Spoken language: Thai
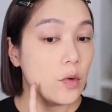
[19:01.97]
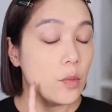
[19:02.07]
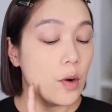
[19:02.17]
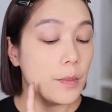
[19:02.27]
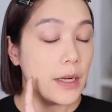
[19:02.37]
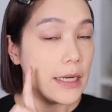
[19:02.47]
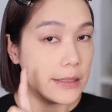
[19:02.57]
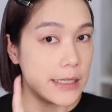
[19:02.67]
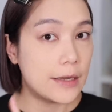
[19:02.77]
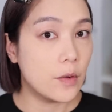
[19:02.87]
รูขุมขนมันเห็น
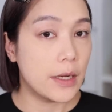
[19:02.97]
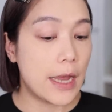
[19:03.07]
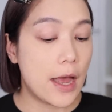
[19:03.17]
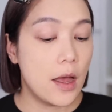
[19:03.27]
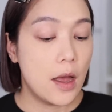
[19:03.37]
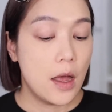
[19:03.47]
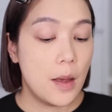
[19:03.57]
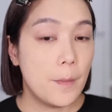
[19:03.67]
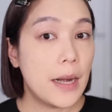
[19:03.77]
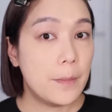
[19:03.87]
ชัดกว่านี้
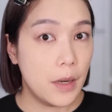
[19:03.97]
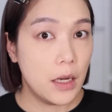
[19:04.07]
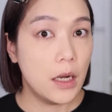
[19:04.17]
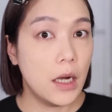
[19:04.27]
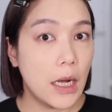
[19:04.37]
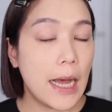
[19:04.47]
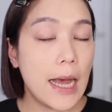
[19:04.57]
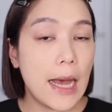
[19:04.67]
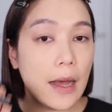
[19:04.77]
มันเบลอค่ะ